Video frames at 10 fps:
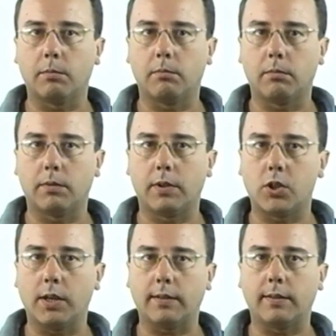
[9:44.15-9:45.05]
mm,
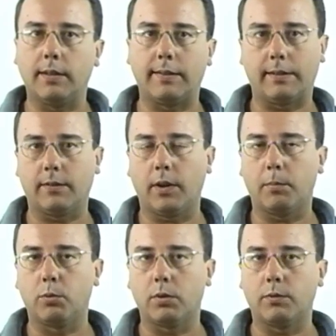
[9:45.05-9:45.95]
Segesta se iniziasse a fare
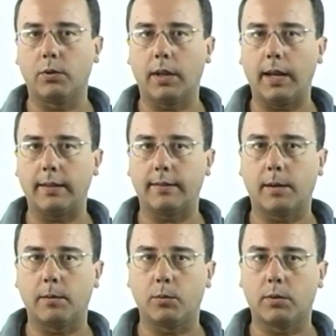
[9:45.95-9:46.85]
punti fuori casa
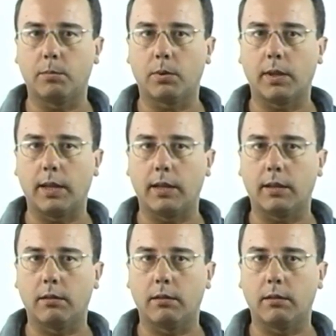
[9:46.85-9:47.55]
sarebbe molto importante.